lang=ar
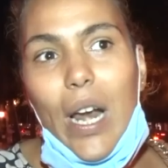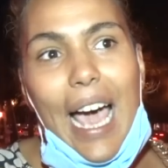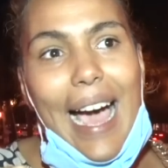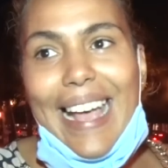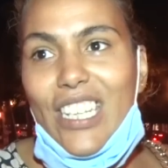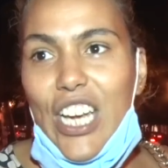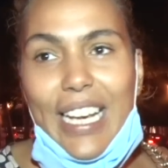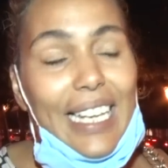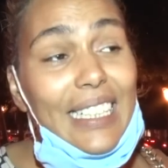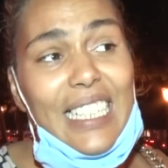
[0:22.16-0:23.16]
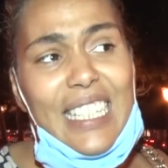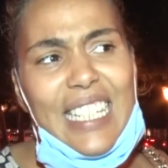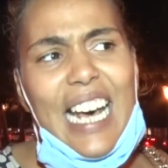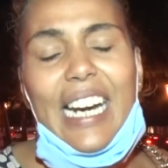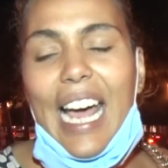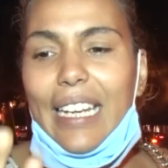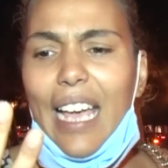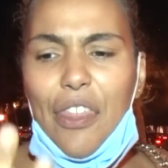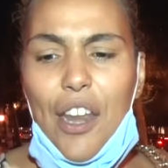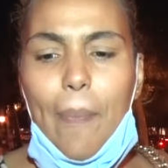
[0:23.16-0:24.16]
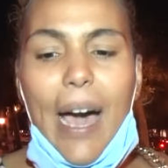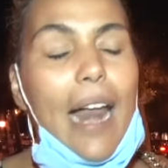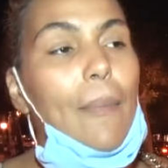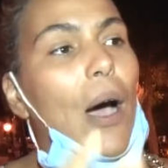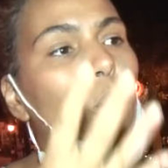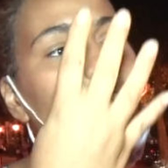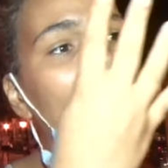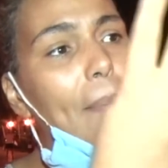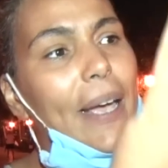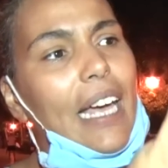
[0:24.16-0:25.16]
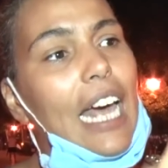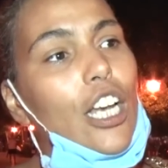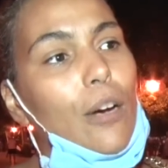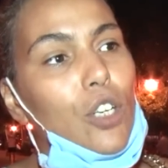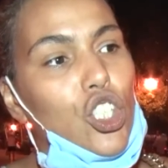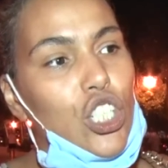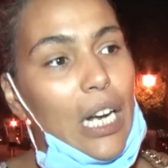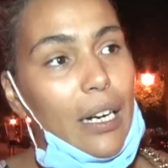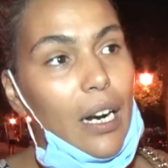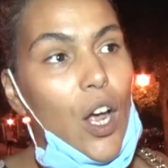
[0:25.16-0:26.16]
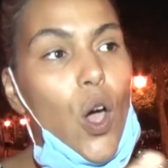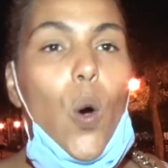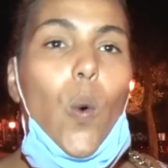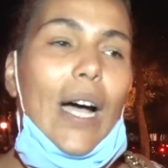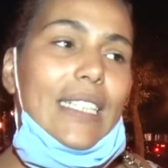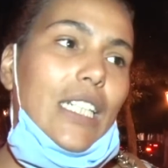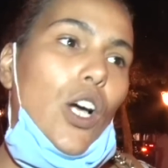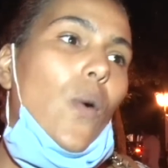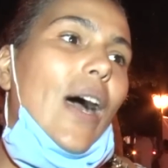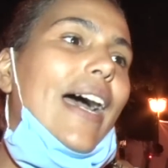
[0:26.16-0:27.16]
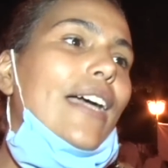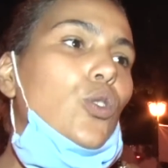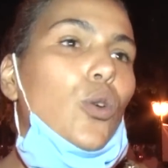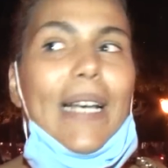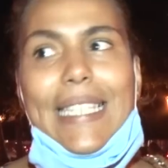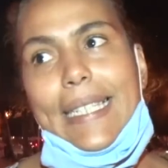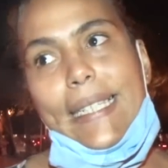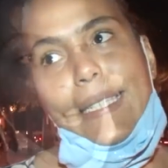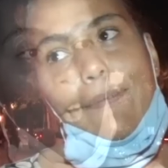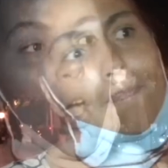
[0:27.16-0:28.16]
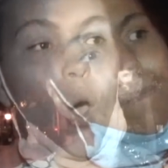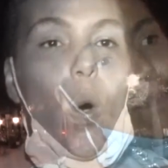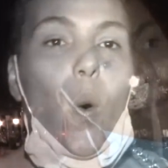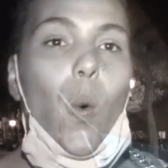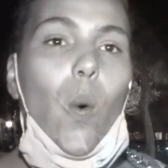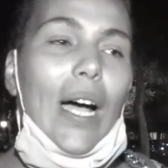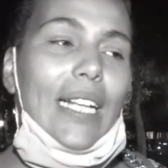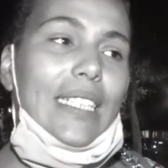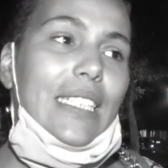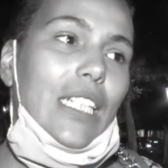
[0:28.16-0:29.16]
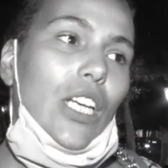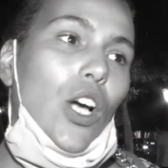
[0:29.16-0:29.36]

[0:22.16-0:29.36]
حاجه كانت تصرح يضرب اربعه والاربعه يخليهم للشر واعطيه هو غايته بس واعطيه هو غايته